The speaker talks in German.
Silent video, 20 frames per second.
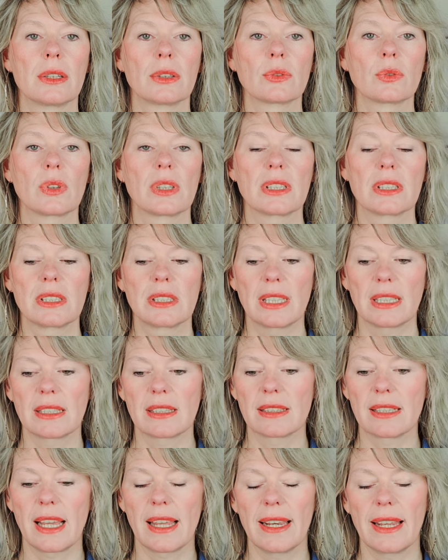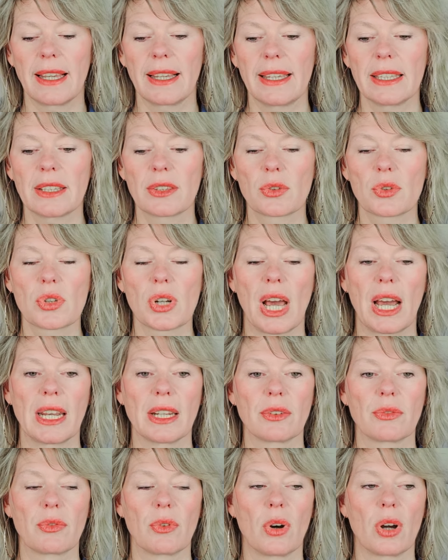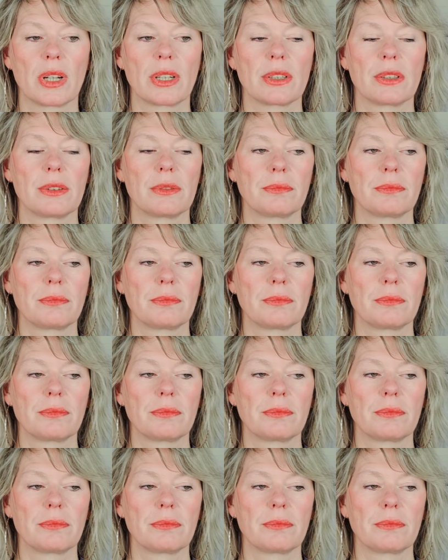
So, das ist jetzt eine energetische Antwort.